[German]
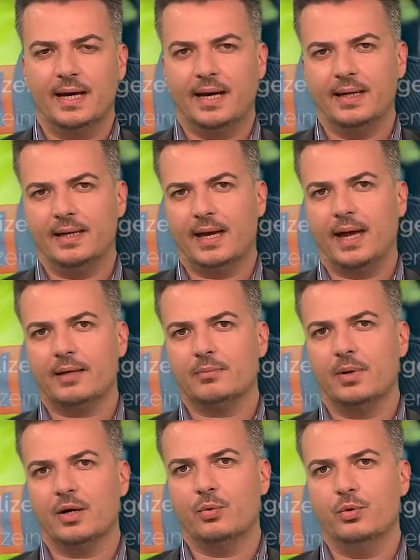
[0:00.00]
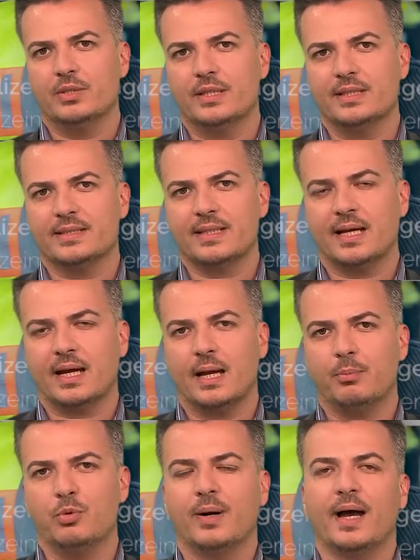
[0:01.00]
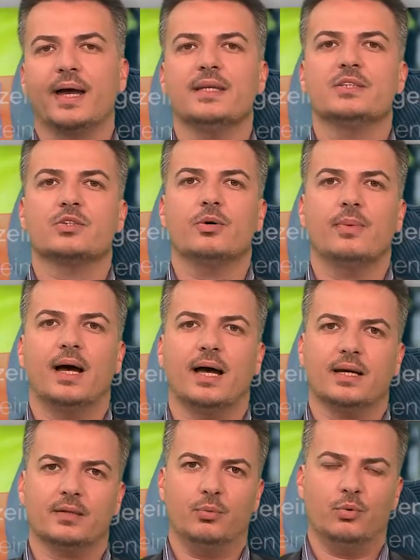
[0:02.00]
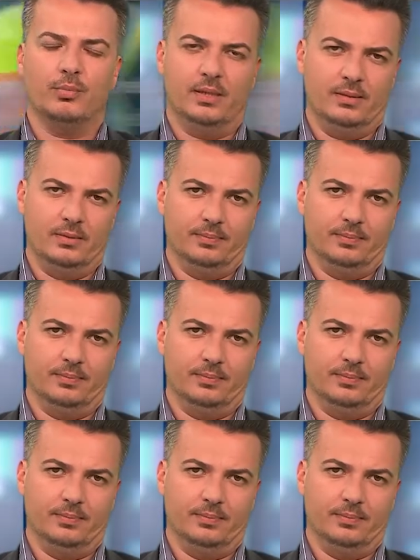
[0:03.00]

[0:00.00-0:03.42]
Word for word: Ein Atemalkoholtest ergab über 1,8 Promille.